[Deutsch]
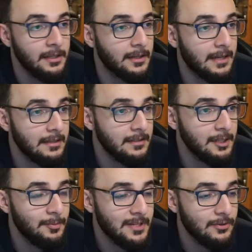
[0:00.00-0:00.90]
Eine Karte, die
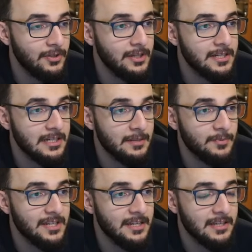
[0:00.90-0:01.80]
ich bisher noch nie gesehen habe,
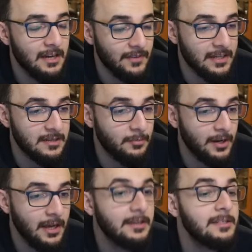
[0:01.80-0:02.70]
ist S-Kraft
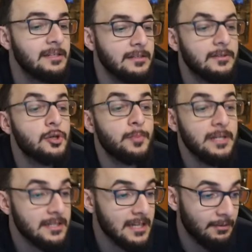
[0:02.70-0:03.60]
Exemplar. Diese Liste
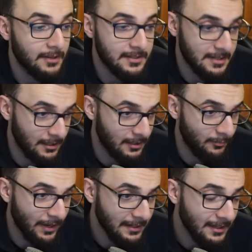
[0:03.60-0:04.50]
spielt sie aber tatsächlich im
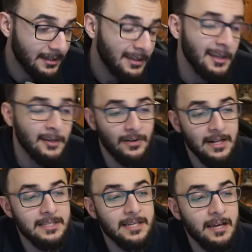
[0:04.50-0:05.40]
Main-Deck.
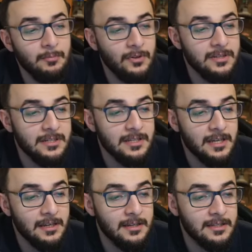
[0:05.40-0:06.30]
Falls ein Monster des
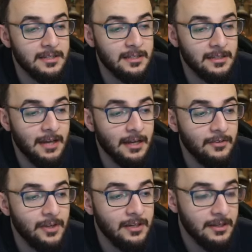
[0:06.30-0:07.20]
Gegners äh, einen Angriff
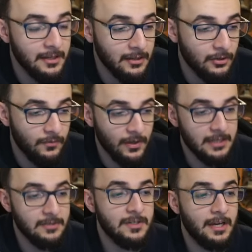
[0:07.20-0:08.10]
deklariert, können wir
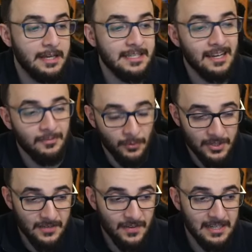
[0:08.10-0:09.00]
eins unserer
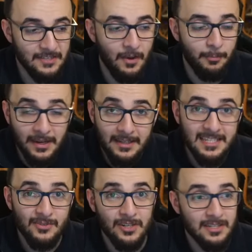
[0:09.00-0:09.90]
S-Kraft-Monster wählen, das verbannt
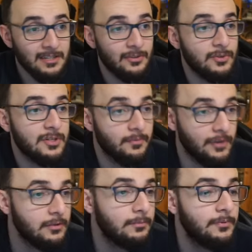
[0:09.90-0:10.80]
ist oder sich in unserem
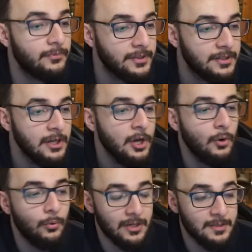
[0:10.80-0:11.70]
Friedhof befindet
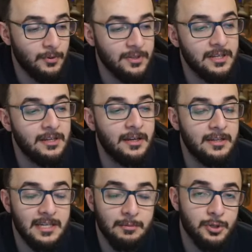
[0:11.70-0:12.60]
und das Monster in eine
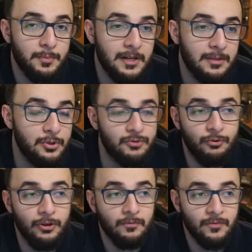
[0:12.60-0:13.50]
selbe Spalte
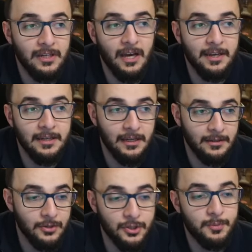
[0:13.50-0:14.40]
beschwören wie ein
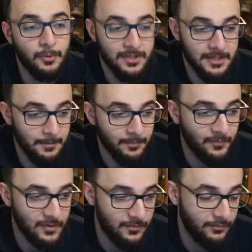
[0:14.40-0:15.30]
gegnerisches Monster,
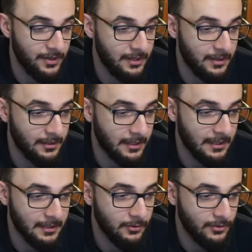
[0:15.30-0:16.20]
was also auf dem Feld liegt. Dann
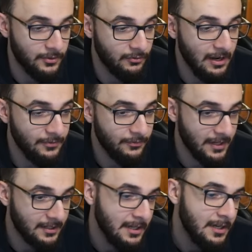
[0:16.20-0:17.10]
hat er noch einen
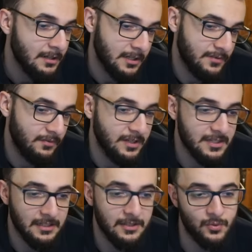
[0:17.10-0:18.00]
Grave-Effekt, dass wir, wie
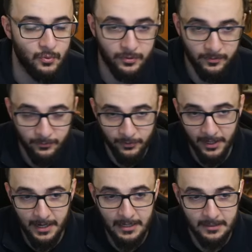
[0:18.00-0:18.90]
gesagt, die Zone von der
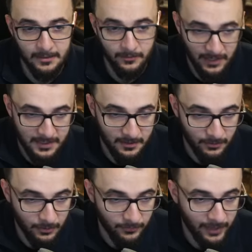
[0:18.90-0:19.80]
Karte wechseln
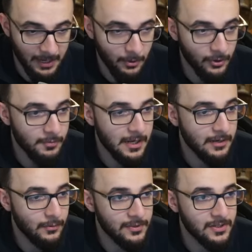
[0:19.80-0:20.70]
können. Wir haben auch nochmal ein
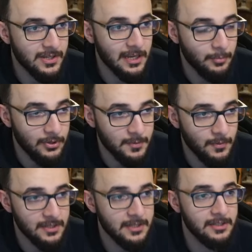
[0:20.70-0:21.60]
großes
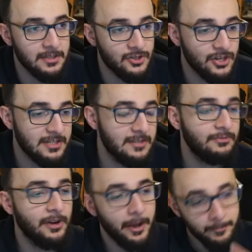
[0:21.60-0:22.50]
Link-Boss-Monster, das ist Justify.